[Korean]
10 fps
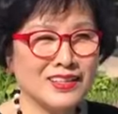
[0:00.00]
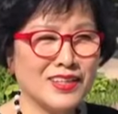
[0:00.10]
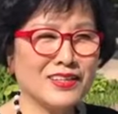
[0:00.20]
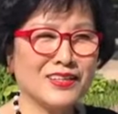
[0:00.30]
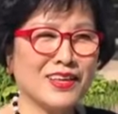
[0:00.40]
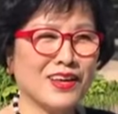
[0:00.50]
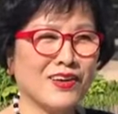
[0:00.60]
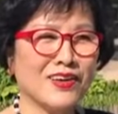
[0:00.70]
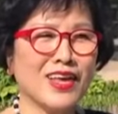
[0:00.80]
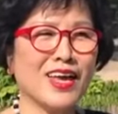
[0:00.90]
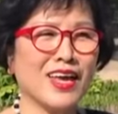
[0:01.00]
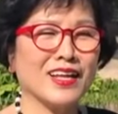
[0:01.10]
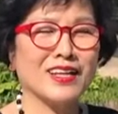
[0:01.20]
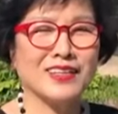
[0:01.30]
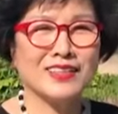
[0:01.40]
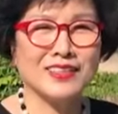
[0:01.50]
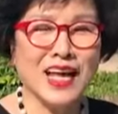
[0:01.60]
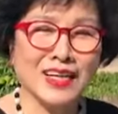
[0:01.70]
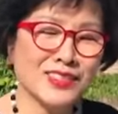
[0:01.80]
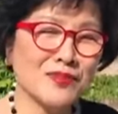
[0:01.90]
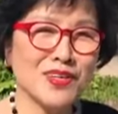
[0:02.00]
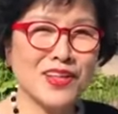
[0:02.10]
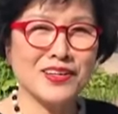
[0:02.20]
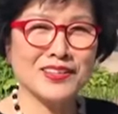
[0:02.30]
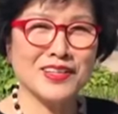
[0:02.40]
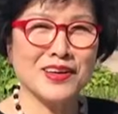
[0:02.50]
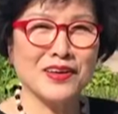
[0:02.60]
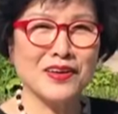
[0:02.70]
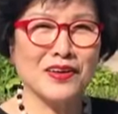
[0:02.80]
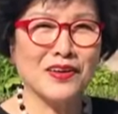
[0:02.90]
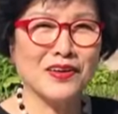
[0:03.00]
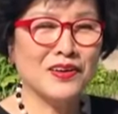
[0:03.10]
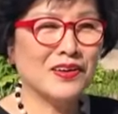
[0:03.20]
그랬더니 거기에 어, 당첨이 되었어요.